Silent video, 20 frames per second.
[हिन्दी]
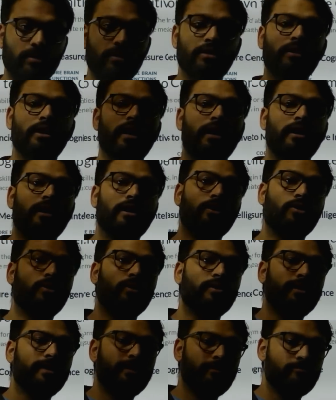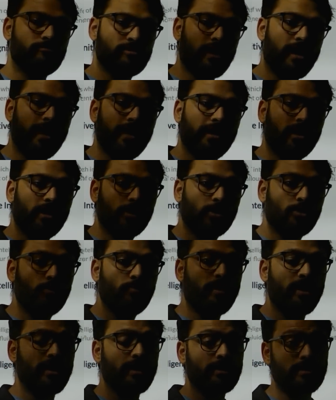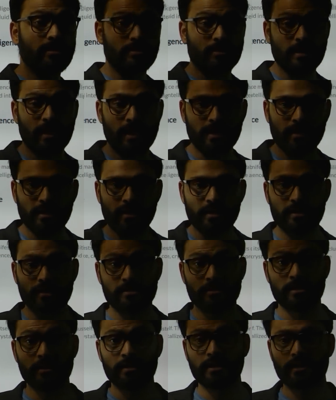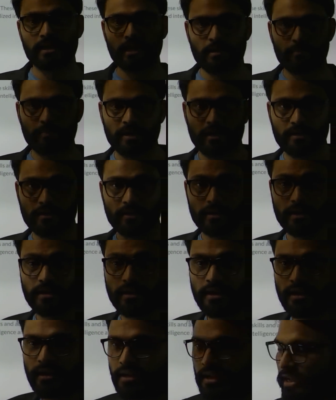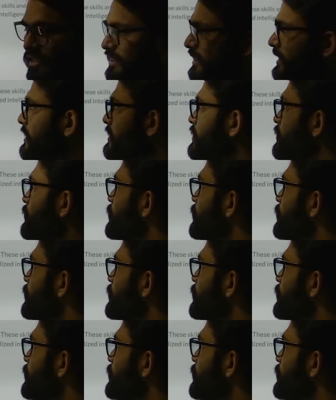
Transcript: अगर कॉग्नेटिव से आएंगे तो नुमेरिक कितना आएंगे रीजनिंग के क्या पार्ट रहेगा कैसे कैसे वो